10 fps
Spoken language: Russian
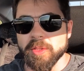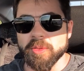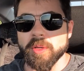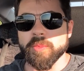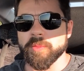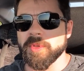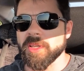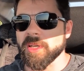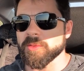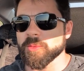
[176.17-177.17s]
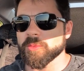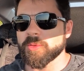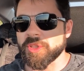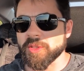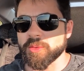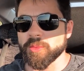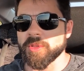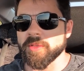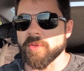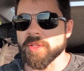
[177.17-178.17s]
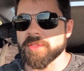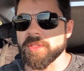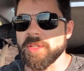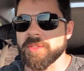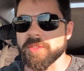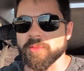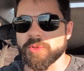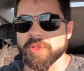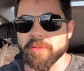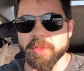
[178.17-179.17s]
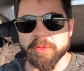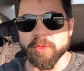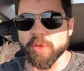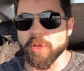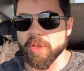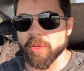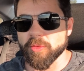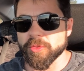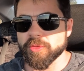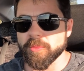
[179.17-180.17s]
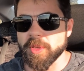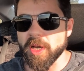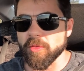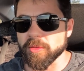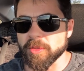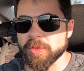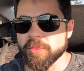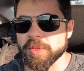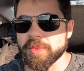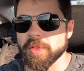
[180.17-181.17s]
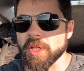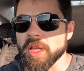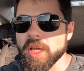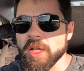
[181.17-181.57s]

Дом у меня, ну, сейчас трудно его оценить, учитывая, что курс рубля, он искусственный.